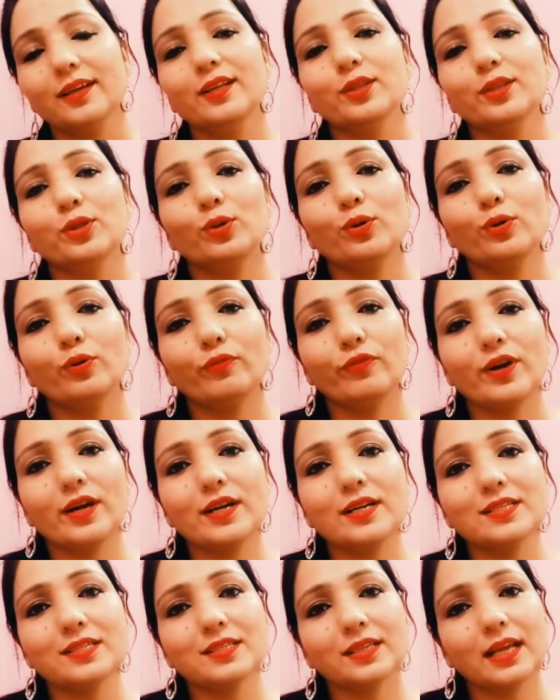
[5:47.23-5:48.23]
तो
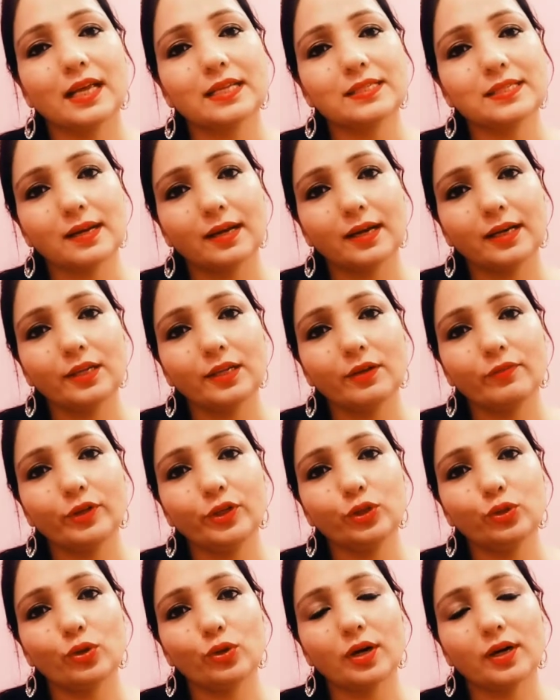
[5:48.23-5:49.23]
फ्रेंड्स कैसा लगा ये
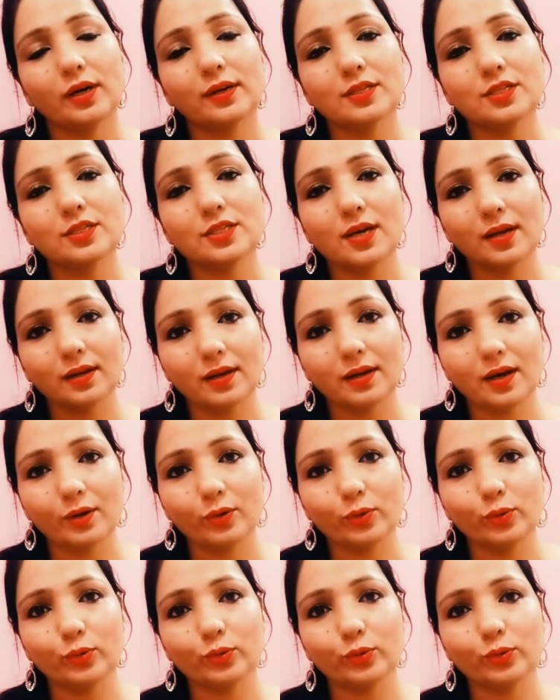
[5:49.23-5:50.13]
वीडियो अगर अच्छा लगा हो